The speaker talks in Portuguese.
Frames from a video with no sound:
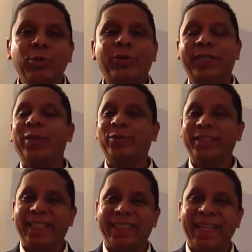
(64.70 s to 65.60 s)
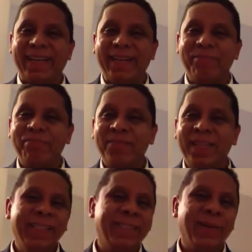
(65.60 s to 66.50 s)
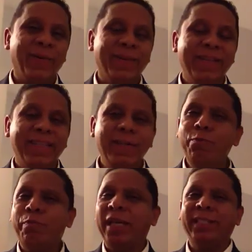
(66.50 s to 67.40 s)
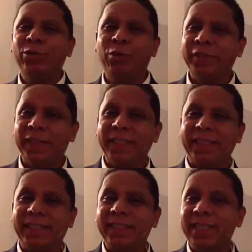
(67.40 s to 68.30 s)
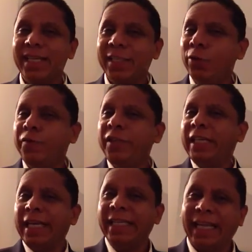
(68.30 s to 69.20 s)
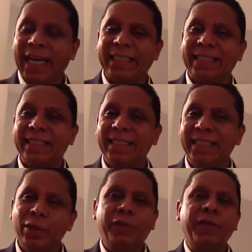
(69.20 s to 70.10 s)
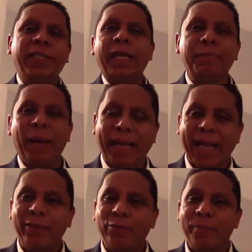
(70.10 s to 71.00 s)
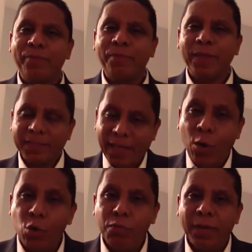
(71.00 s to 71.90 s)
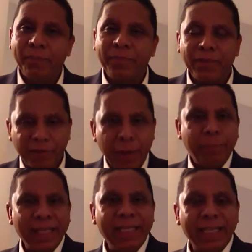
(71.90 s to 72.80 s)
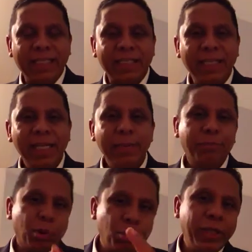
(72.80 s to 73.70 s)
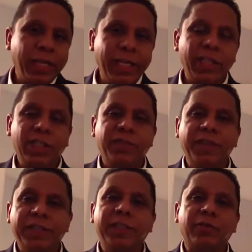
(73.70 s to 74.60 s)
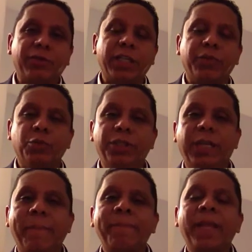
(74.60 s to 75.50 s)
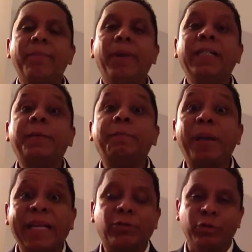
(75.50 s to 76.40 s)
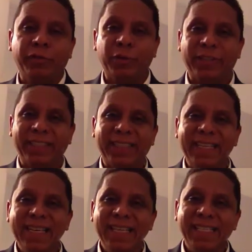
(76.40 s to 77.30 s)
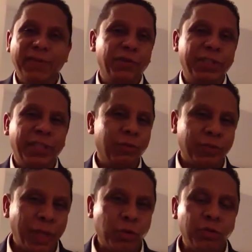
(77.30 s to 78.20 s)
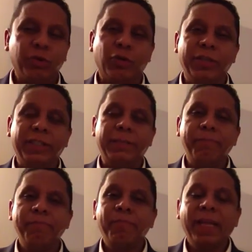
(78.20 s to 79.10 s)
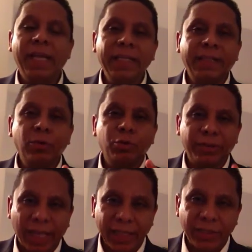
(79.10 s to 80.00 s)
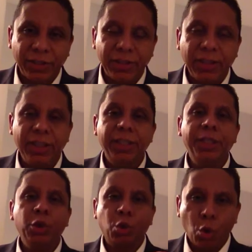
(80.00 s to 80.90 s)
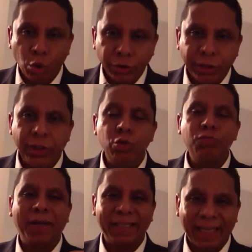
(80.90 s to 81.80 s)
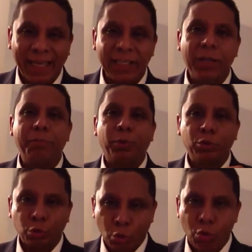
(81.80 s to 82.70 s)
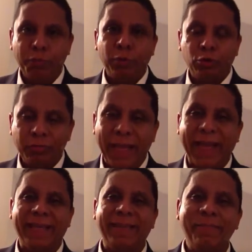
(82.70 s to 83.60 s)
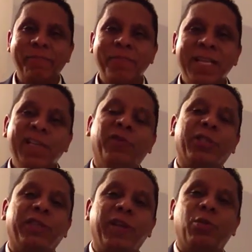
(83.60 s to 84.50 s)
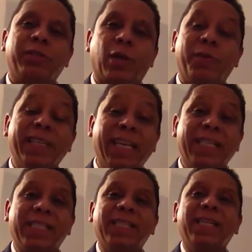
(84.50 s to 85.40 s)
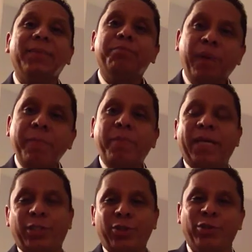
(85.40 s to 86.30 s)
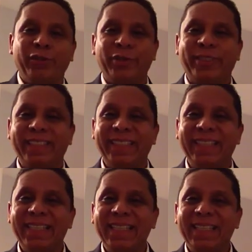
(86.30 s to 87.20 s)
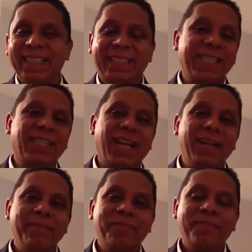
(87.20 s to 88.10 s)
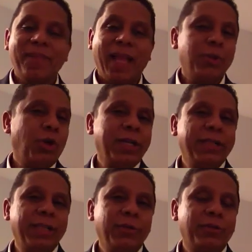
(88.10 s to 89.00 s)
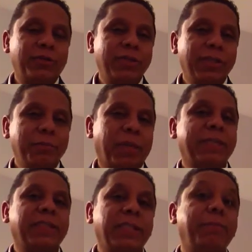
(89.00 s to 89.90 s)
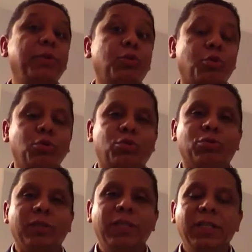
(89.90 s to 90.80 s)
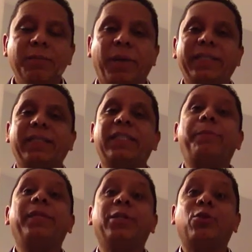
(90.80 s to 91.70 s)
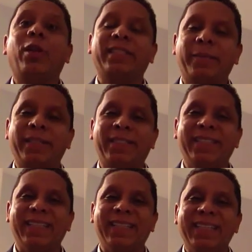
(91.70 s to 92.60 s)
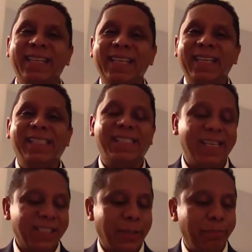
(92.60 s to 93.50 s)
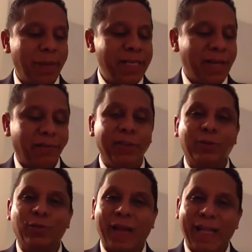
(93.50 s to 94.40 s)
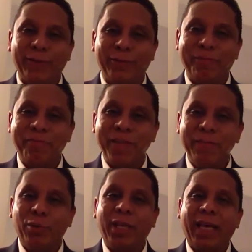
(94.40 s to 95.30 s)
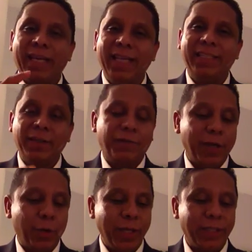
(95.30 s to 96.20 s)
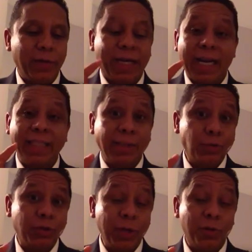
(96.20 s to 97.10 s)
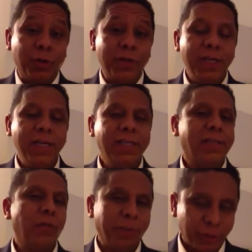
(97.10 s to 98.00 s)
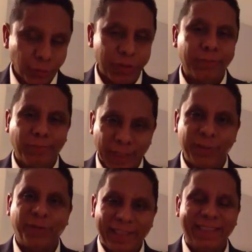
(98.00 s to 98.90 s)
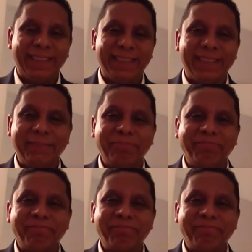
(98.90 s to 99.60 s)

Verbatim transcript: dos céus e da terra. Então, não pense duas vezes. Não fique aí em casa, não fique aí parado. Se arruma, vai para a igreja. Procure a igreja adventista do sétimo dia mais perto de você. Se você não tem condições, entre no site encontreumaigreja.com.br e você vai encontrar uma igreja bem pertinho de você. Esteja lá, adore a Deus, participe do culto, participe da escola sabatina e seja bem-aventurado, porque aqueles que frequentam a casa do Senhor são pessoas mais felizes.